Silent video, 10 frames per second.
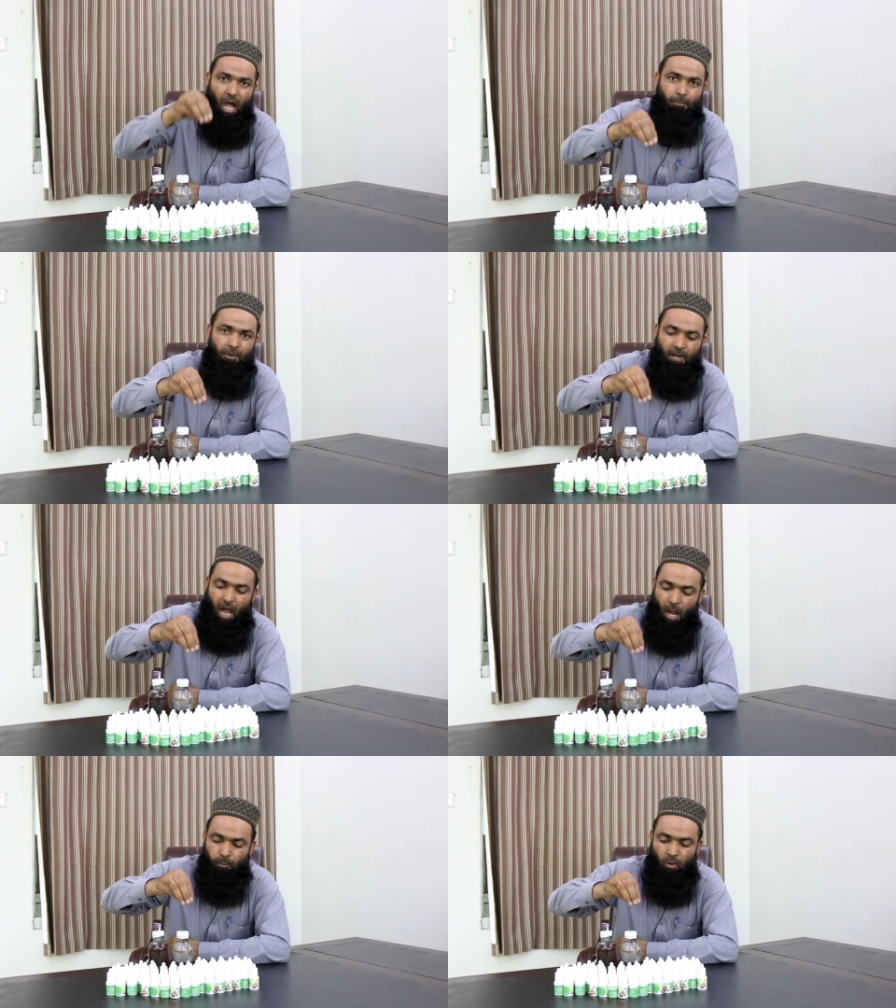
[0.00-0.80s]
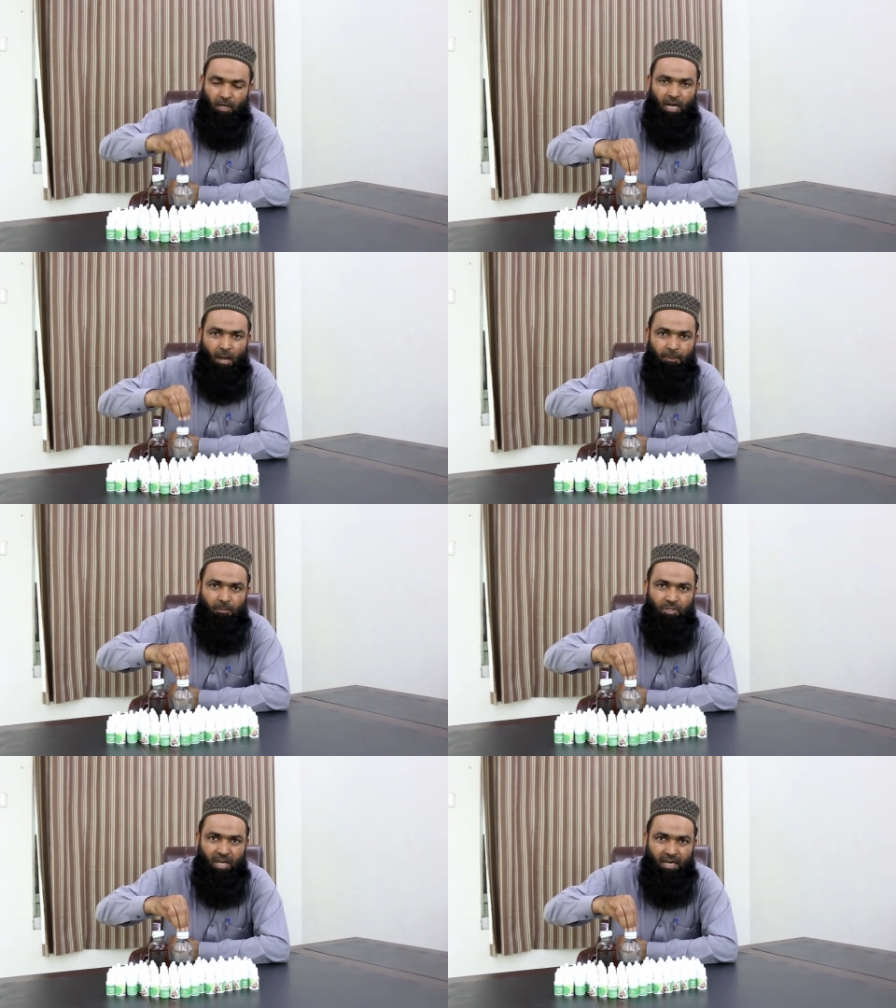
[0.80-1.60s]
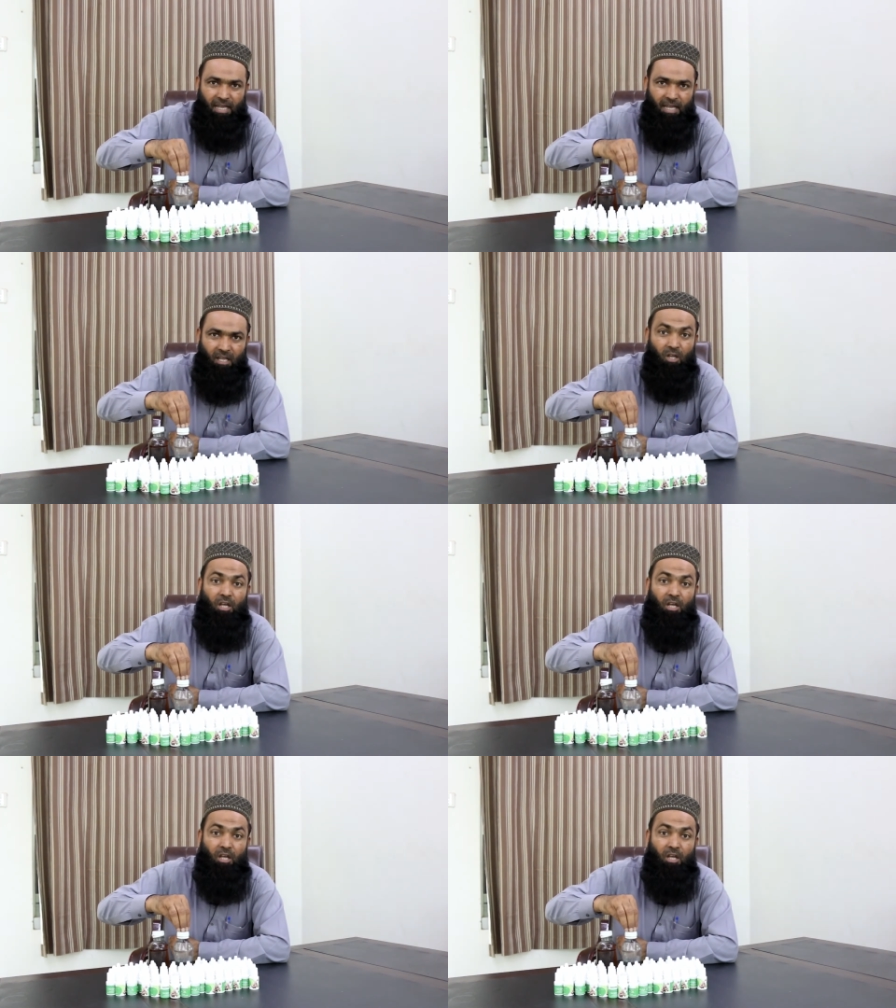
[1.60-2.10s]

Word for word: अपने आप को अगर आपने बचाना है